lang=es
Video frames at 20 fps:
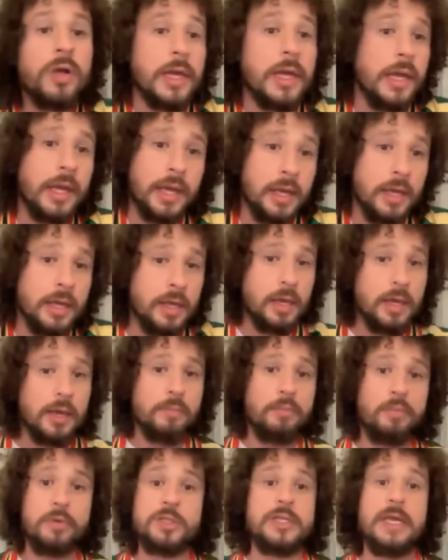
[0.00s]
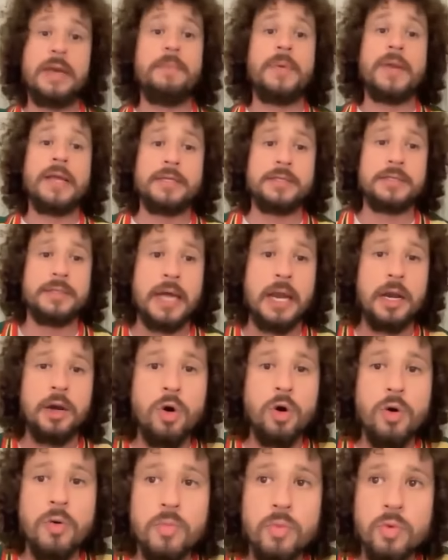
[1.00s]
Que pues, siempre es
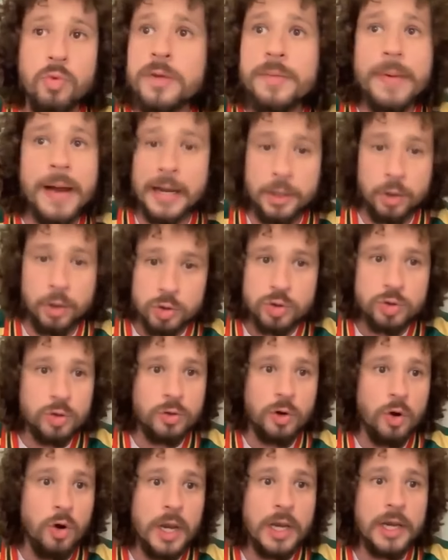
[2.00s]
algo muy valioso, ¿no?